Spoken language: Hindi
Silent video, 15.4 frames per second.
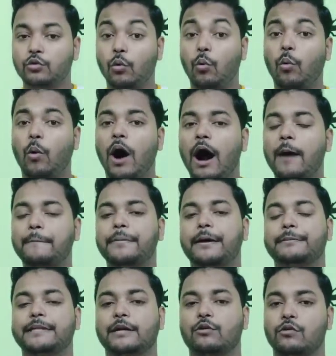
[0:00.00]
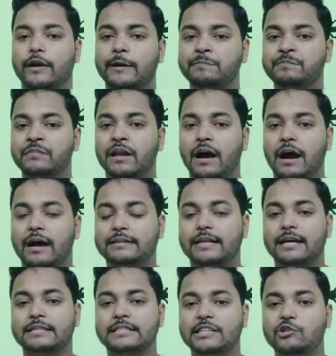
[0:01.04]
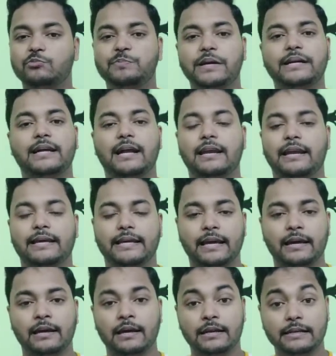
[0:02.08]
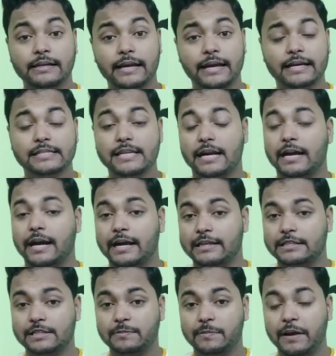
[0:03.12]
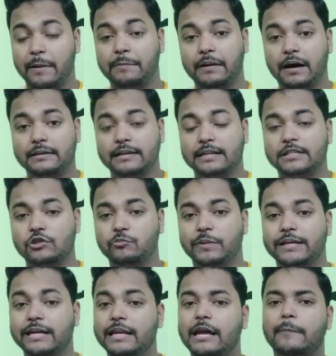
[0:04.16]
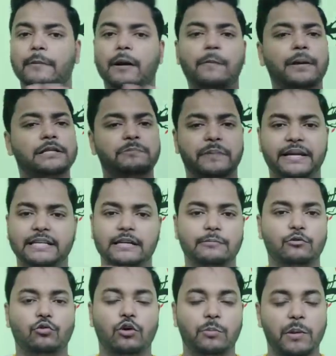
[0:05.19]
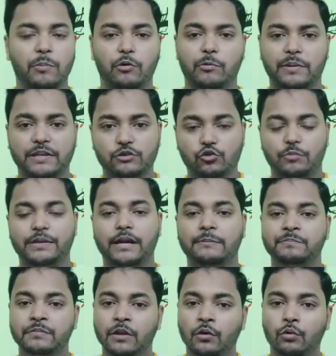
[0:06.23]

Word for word: तो वहां पर आप देखोगे आदर्श यूपीआई डालने के लिए एक जगह है जिसपे आप आदर्श यूपीआई यानी आपका पास पेटीएम गूगल पे फोन पे जो भी है